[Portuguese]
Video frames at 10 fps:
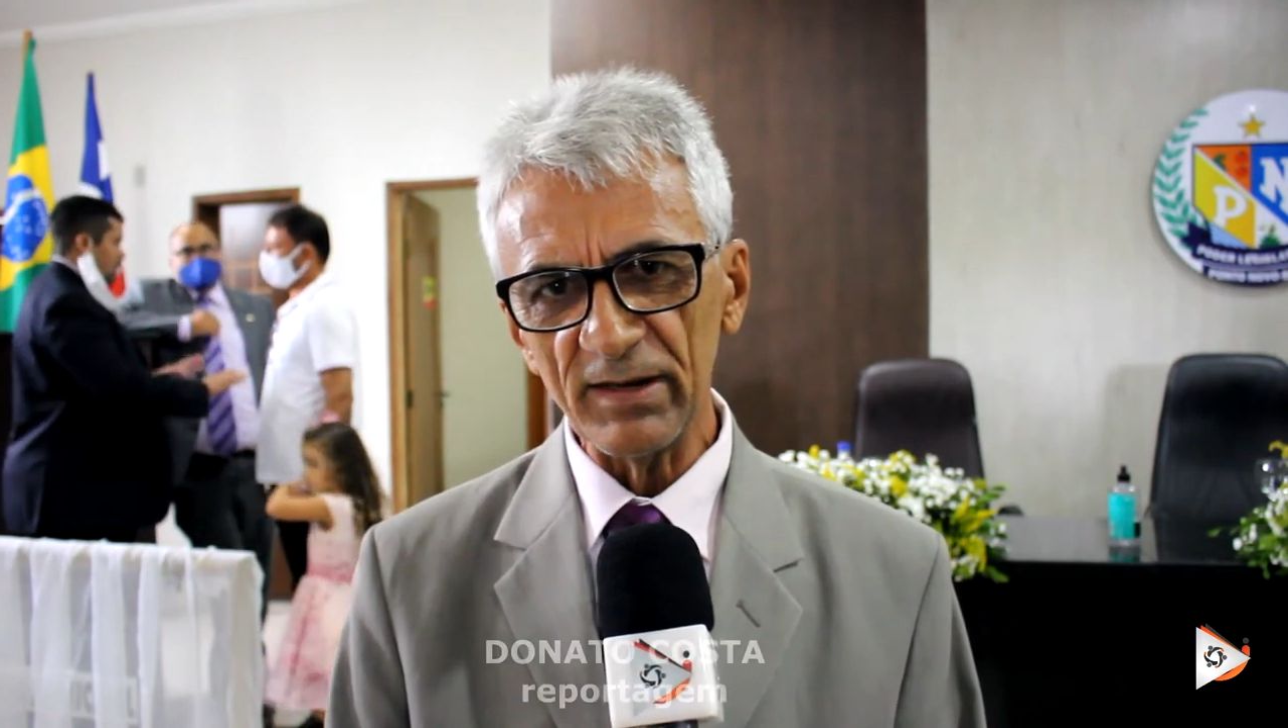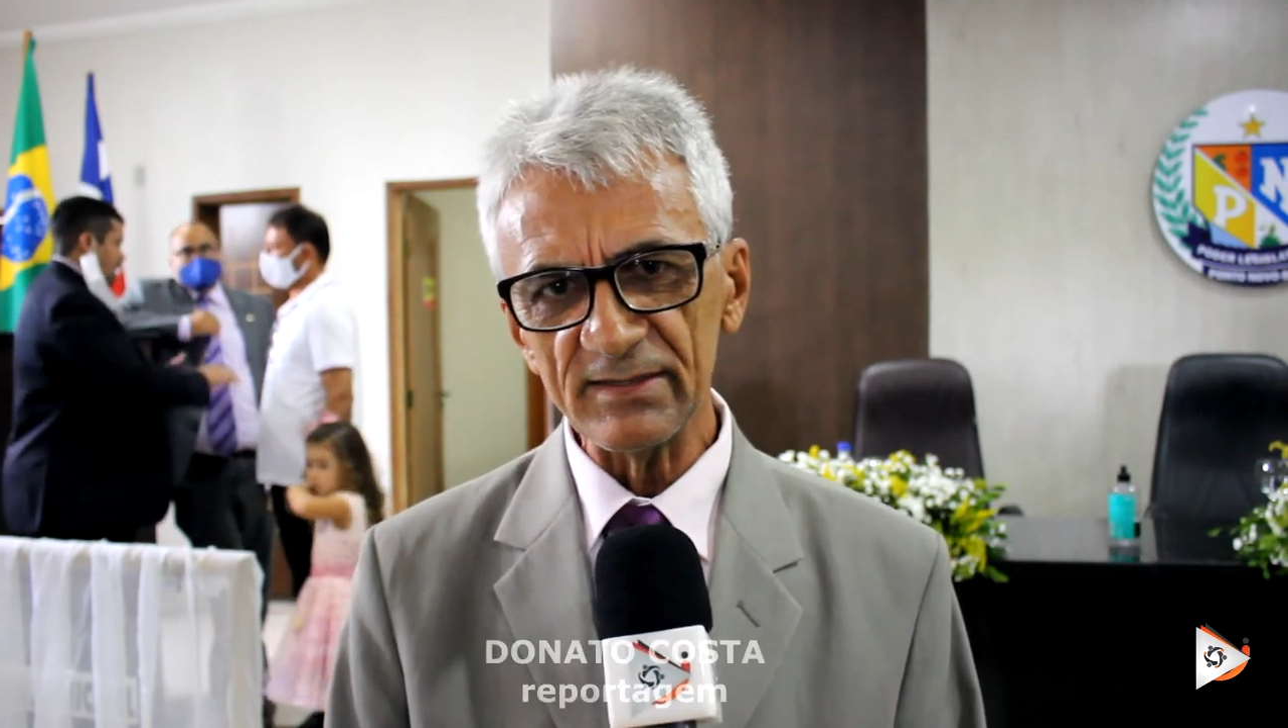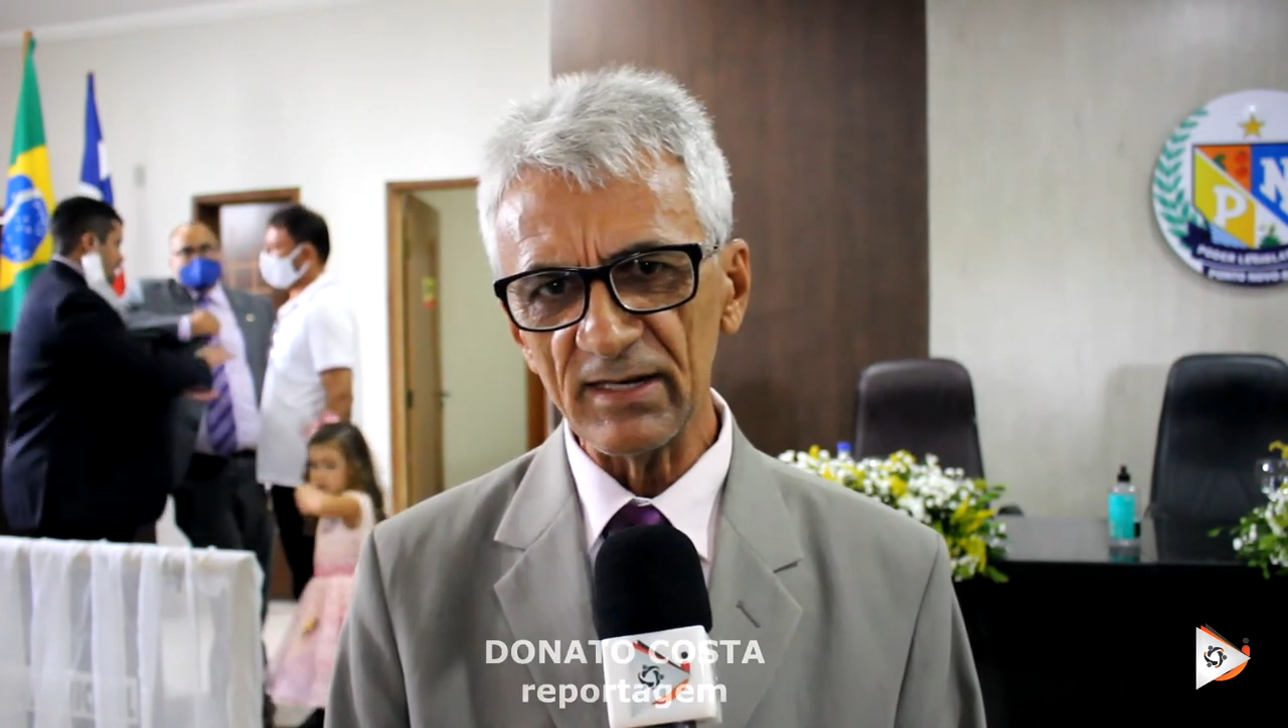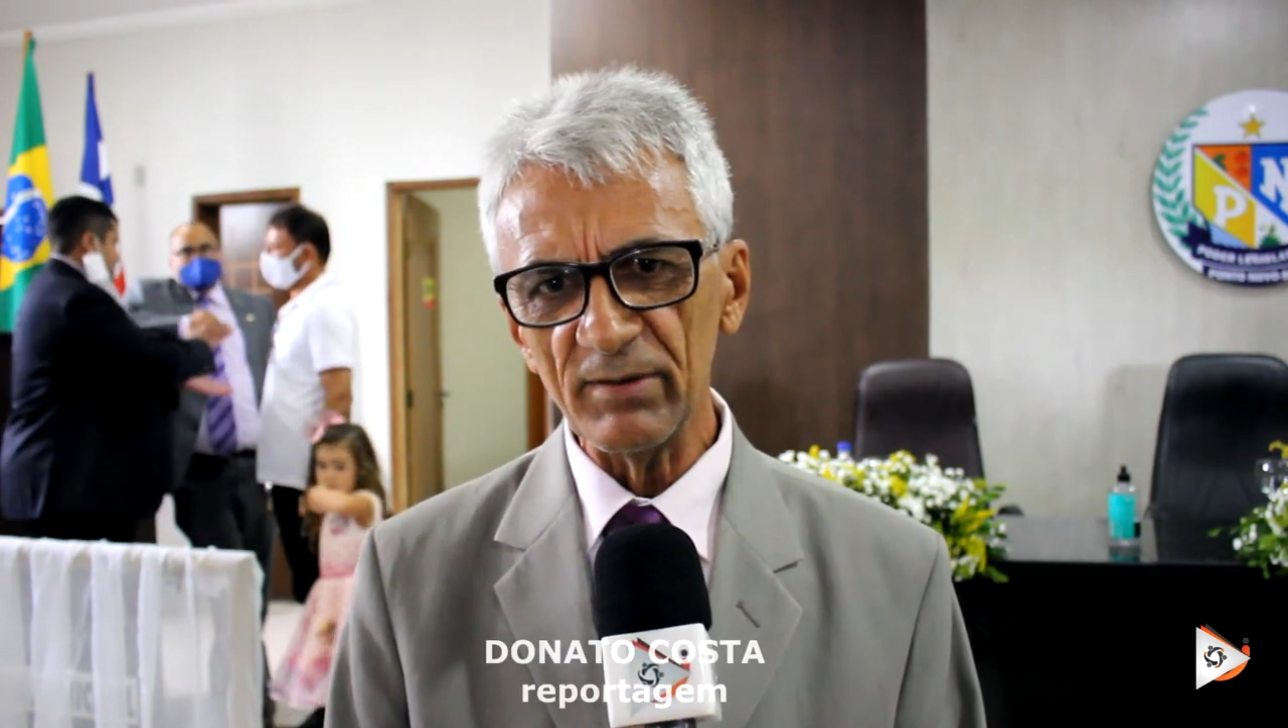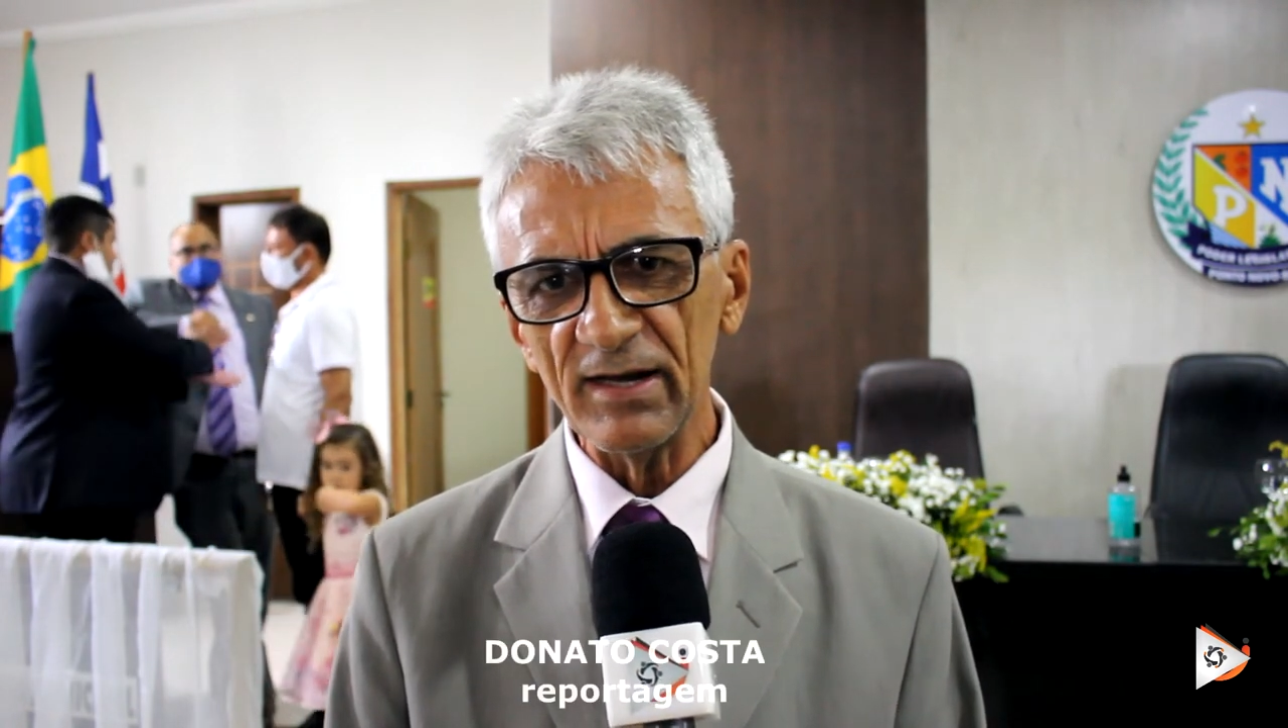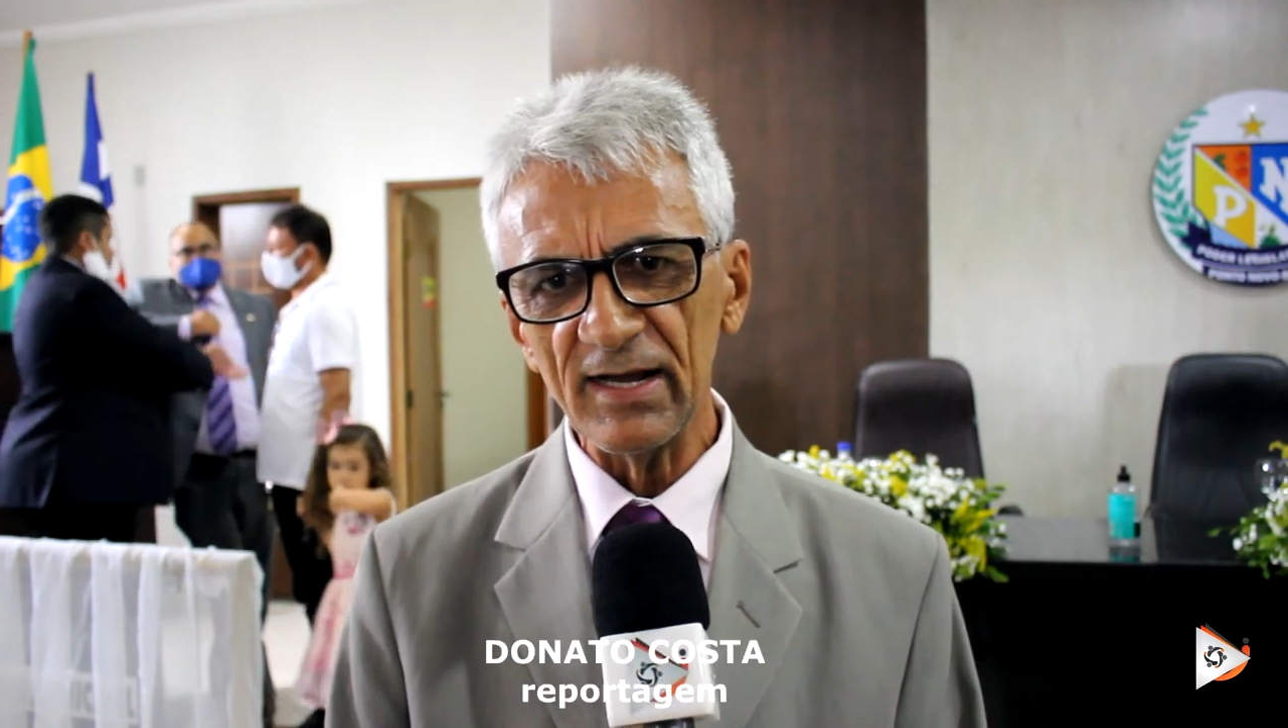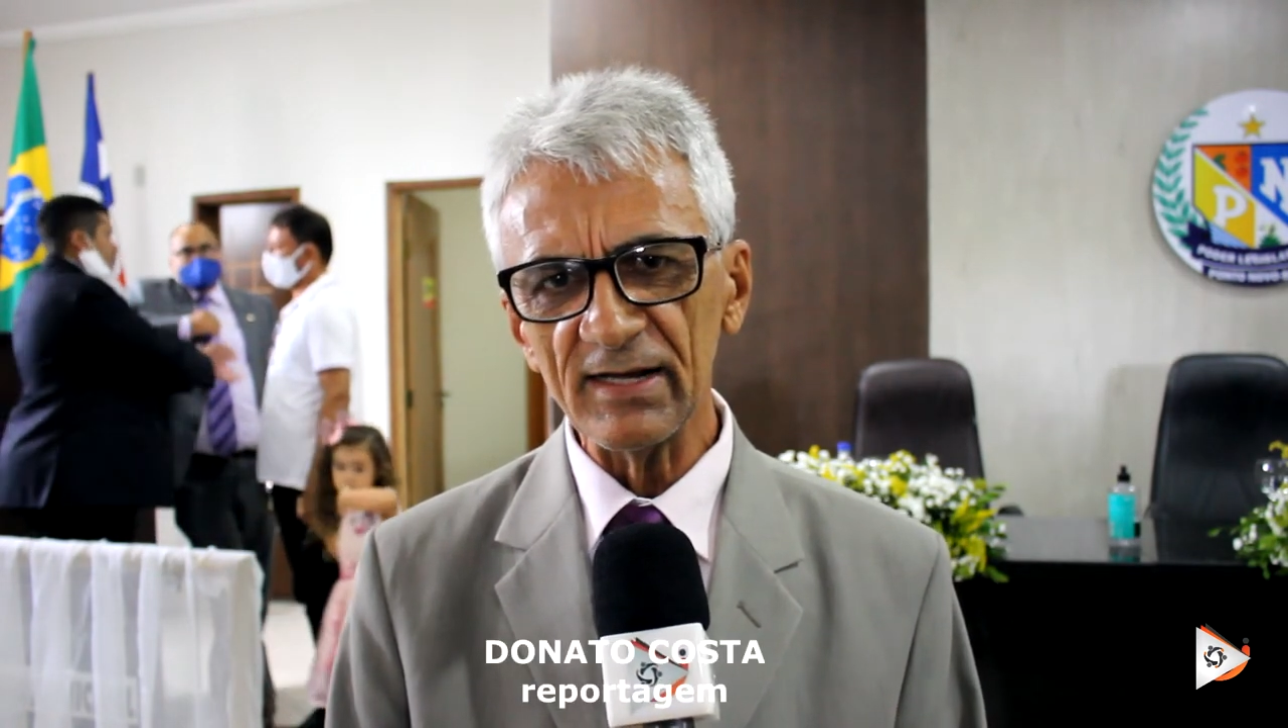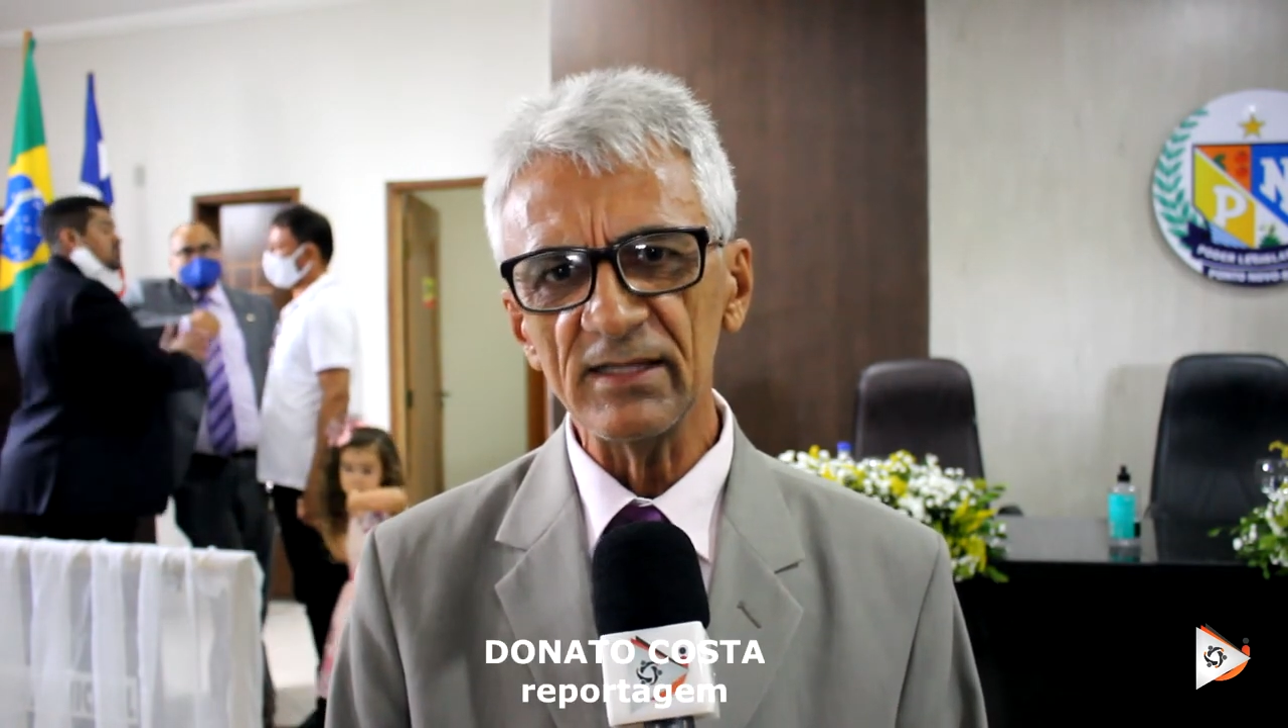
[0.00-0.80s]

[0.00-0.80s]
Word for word: para trabalhar